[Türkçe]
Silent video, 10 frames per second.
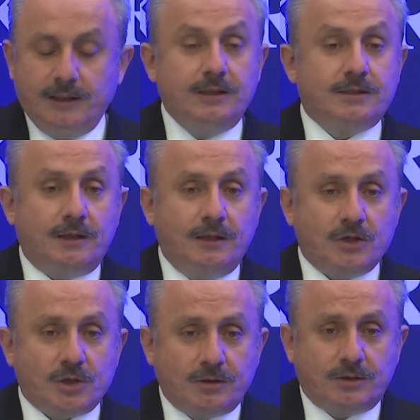insanı
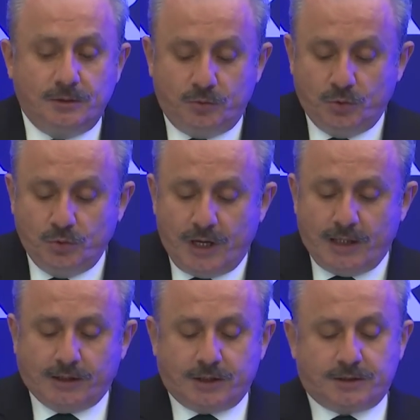yaşat ki
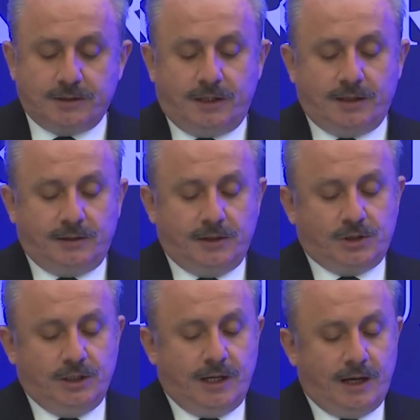dünya yaşasın
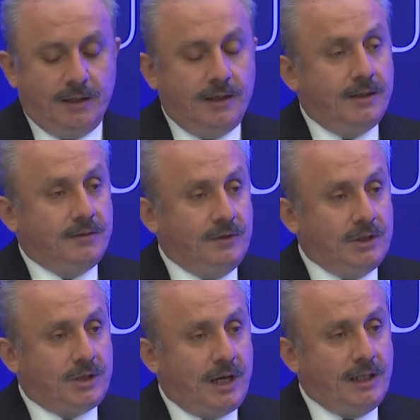anlayışıyla
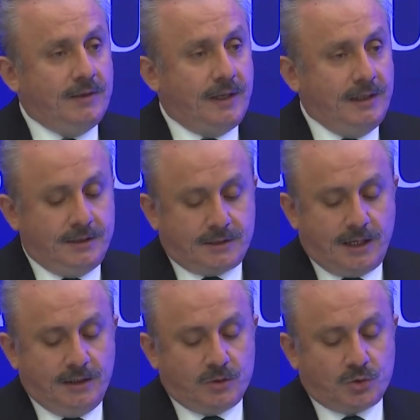vicdani ve
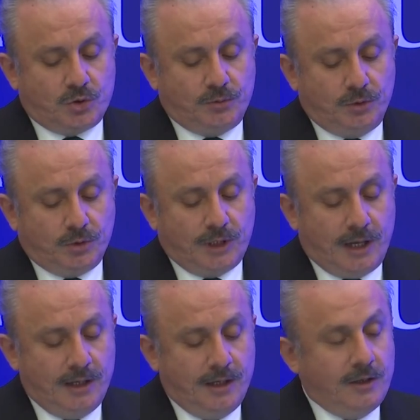insani
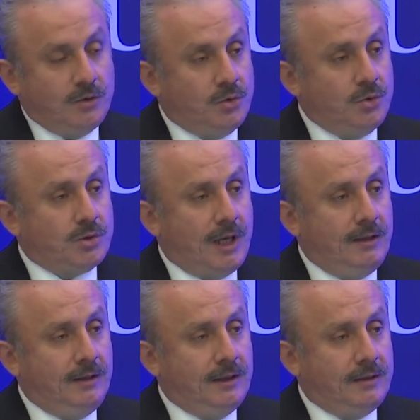sorumlulukla
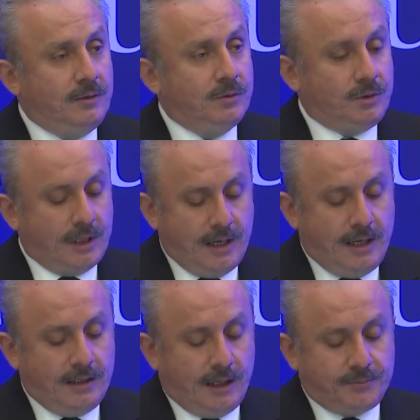157
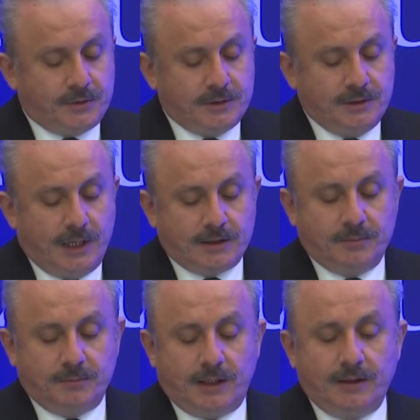ülkeye yaptığı
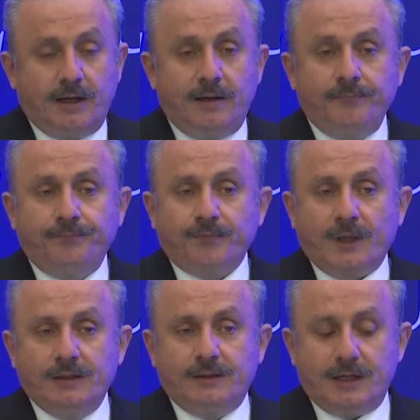yardımlarla
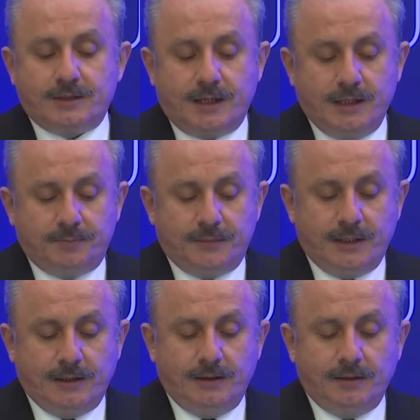ihtiyaç
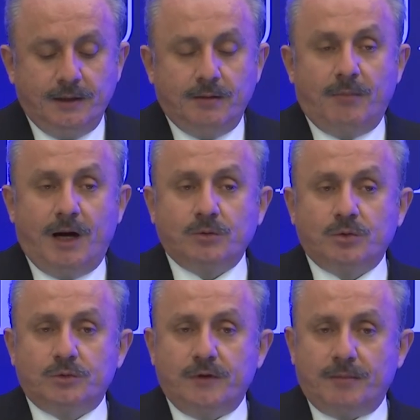sahiplerinin
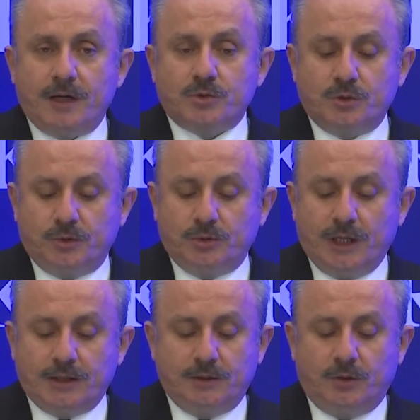mağdur ve mazlumun
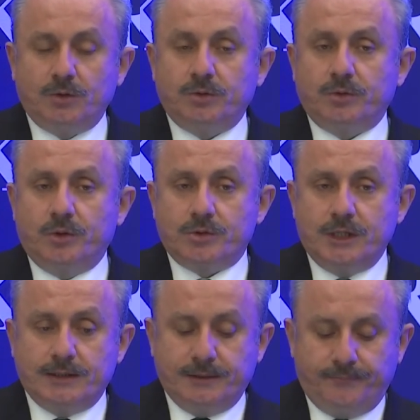yanında olduğunu
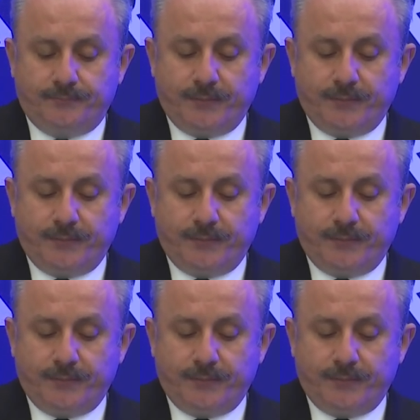gösterdi.